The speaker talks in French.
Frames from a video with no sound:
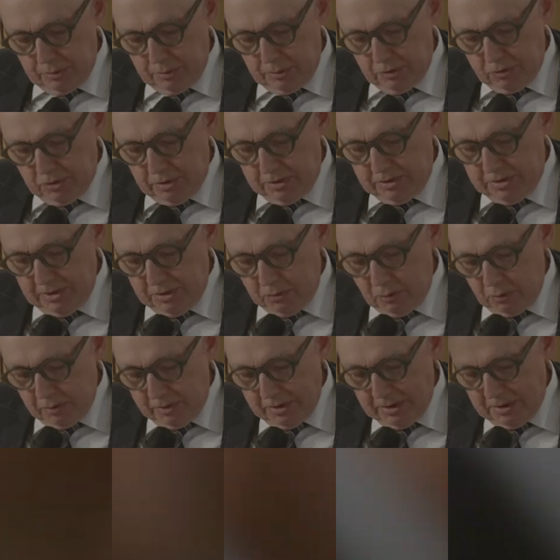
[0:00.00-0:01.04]
Je tiens donc
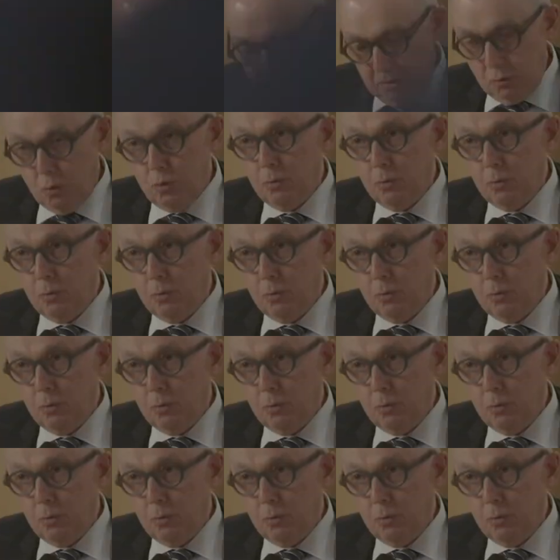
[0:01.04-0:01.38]
à insister tout